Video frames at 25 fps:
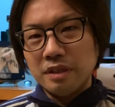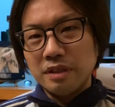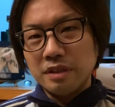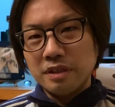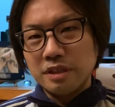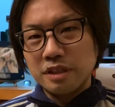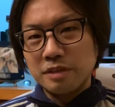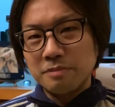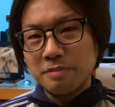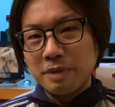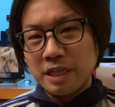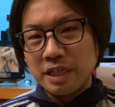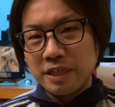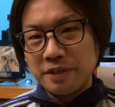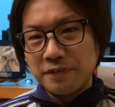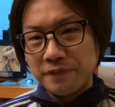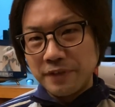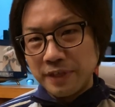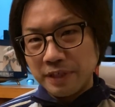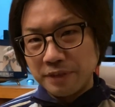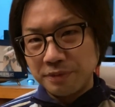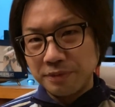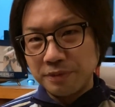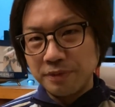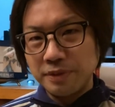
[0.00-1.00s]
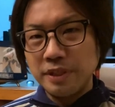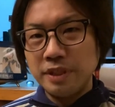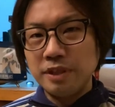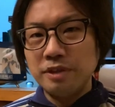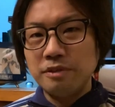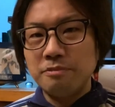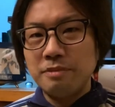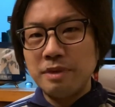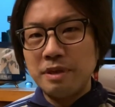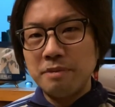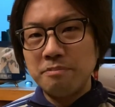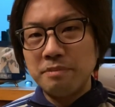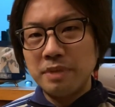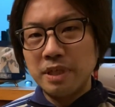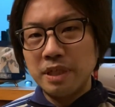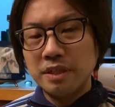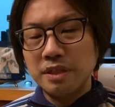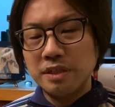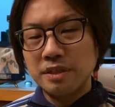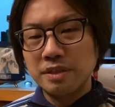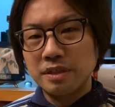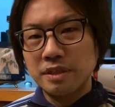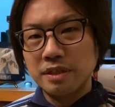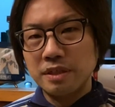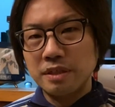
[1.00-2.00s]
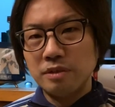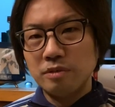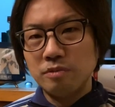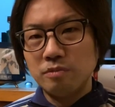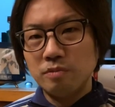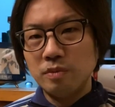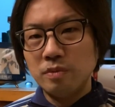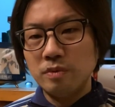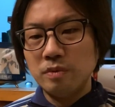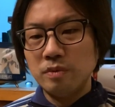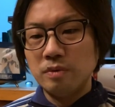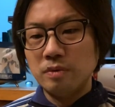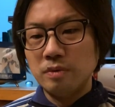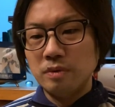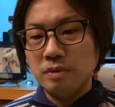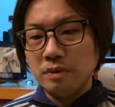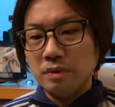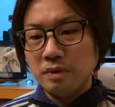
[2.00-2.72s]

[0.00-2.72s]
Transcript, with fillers: 椿ファクトリーのメンバーですけれども